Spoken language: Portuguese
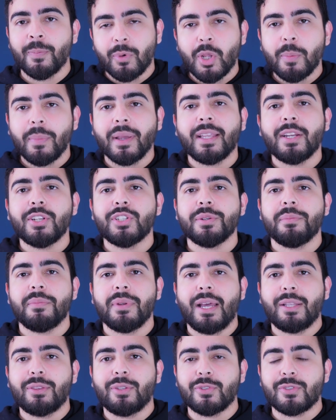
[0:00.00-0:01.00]
Meu nome é Cristian
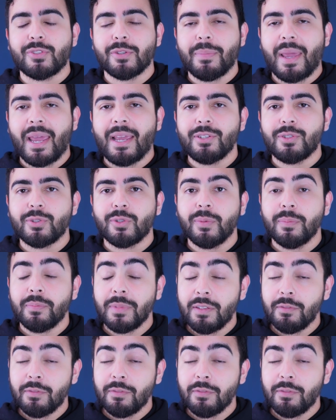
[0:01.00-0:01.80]
Murato, eu sou médico